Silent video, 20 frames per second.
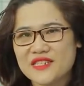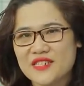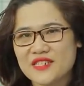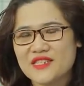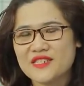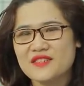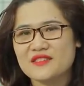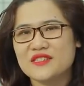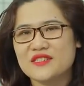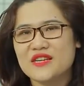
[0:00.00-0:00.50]

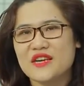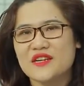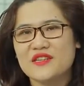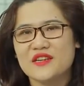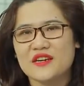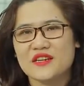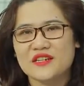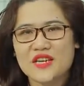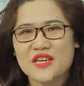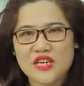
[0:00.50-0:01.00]
triển dựa
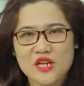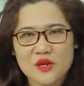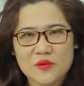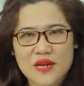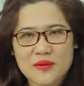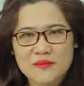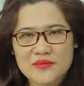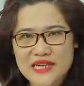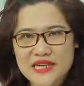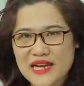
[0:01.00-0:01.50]
trên những nghiên cứu
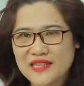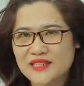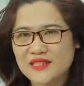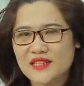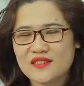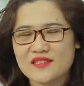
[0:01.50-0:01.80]
lâm sàng